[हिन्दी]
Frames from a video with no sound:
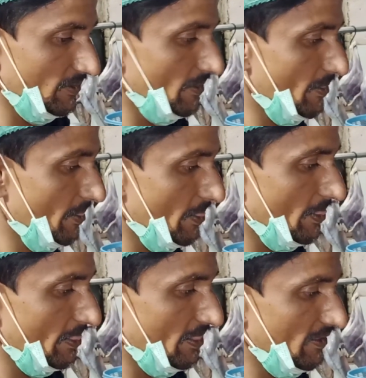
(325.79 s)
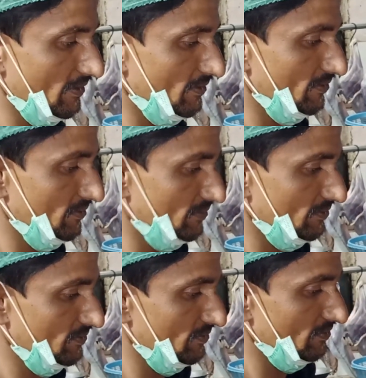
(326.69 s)
जो ये देसी चिकन पकने में
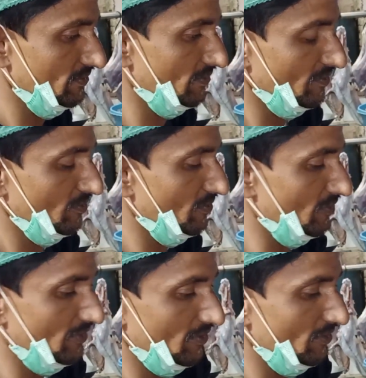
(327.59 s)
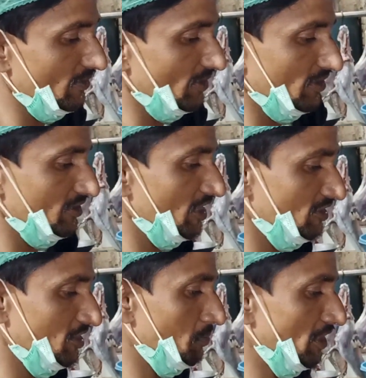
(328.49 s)
कितना टाइम लगता है
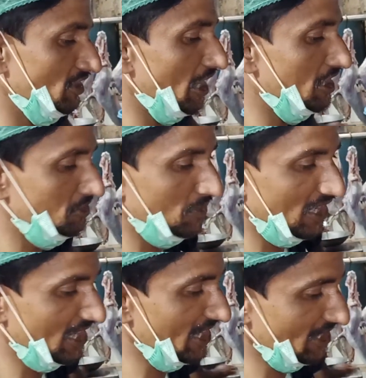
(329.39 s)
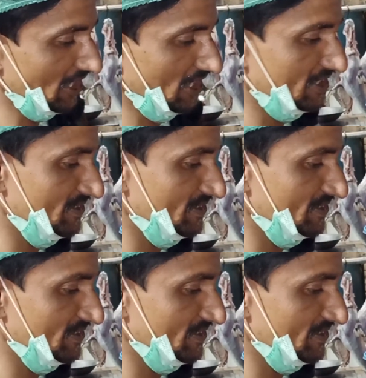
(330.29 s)
देसी पैंतालीस मिनट ले जाता है